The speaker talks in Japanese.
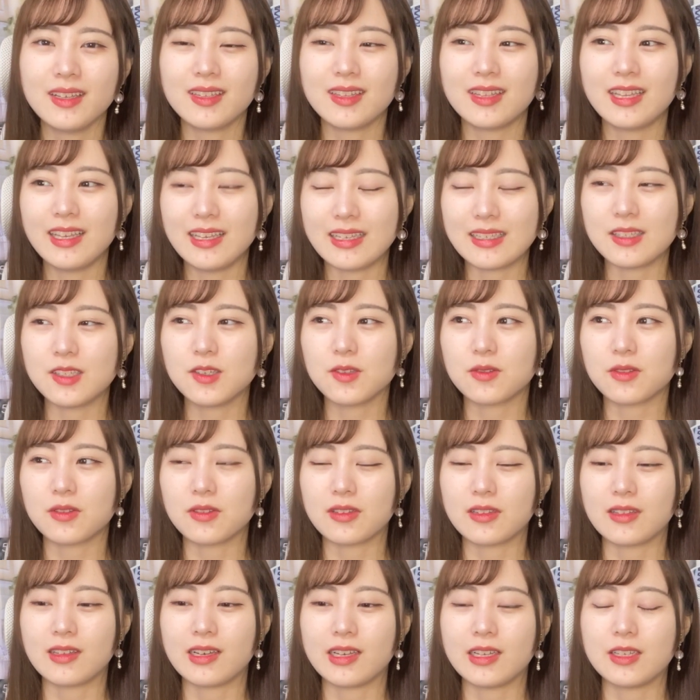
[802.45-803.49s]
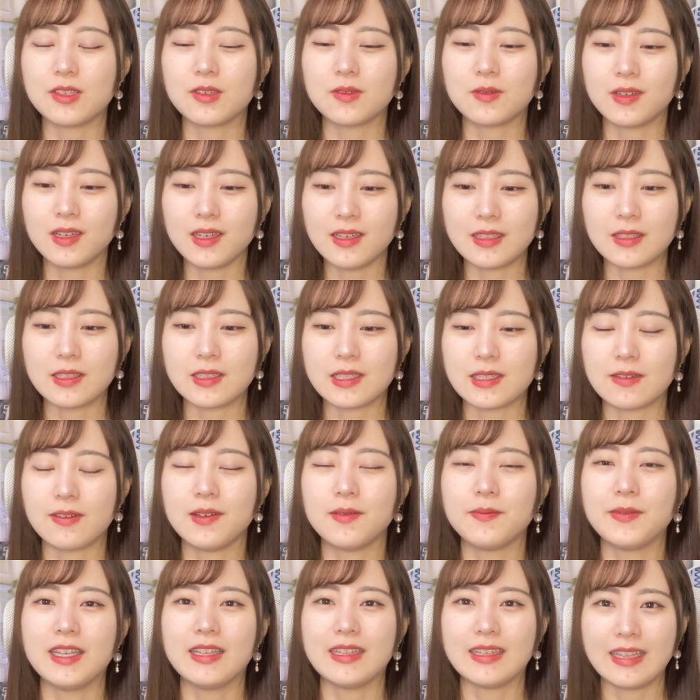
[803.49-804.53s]
で、ちょっと会場がざわ
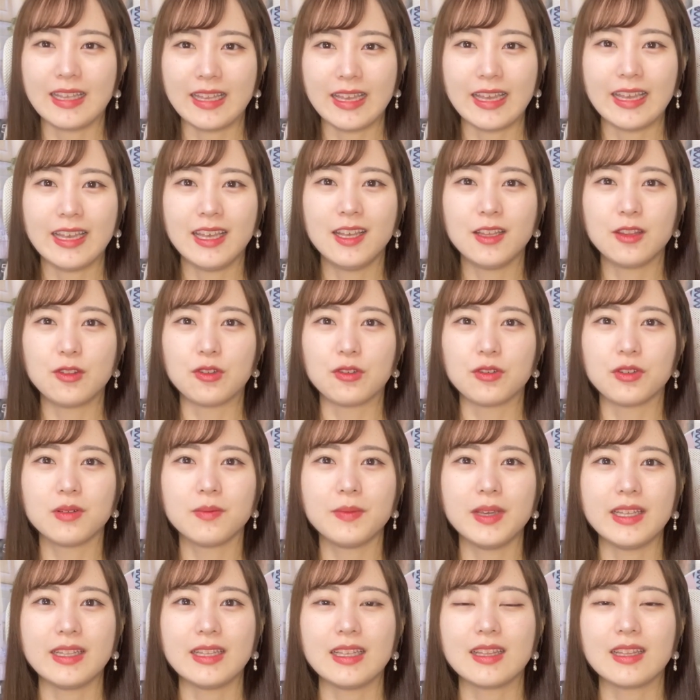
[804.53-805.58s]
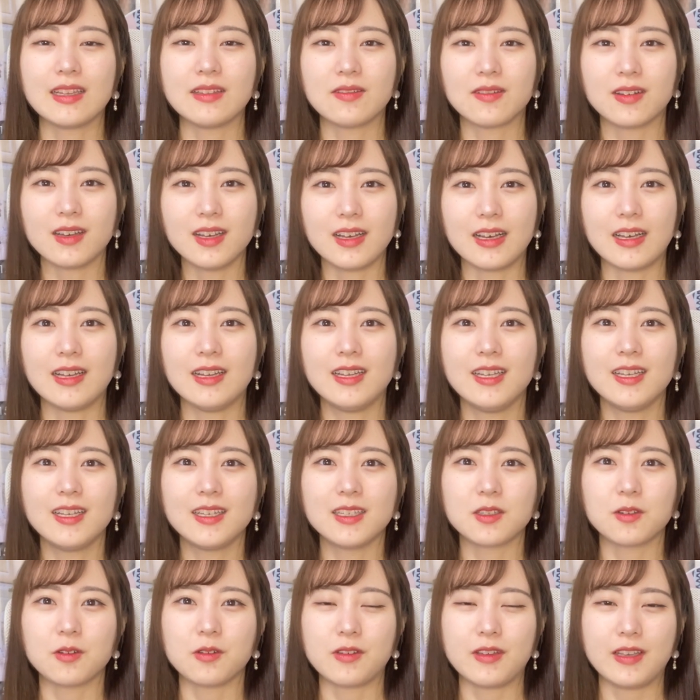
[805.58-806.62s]
めいて、どよめいてたのが
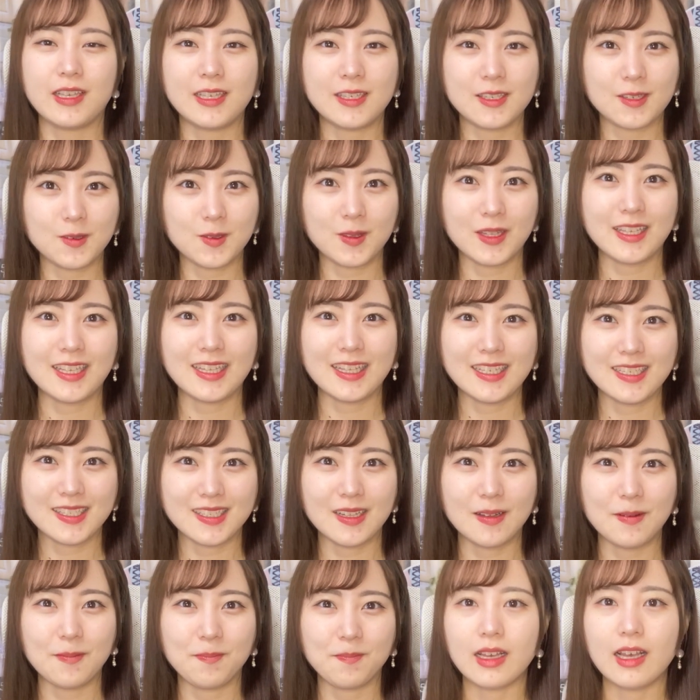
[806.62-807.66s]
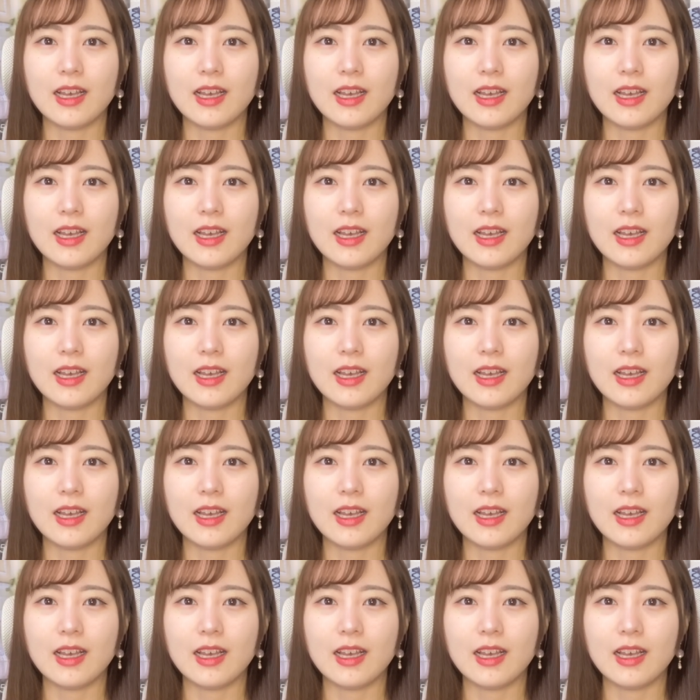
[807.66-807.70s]
すごく印象的でした。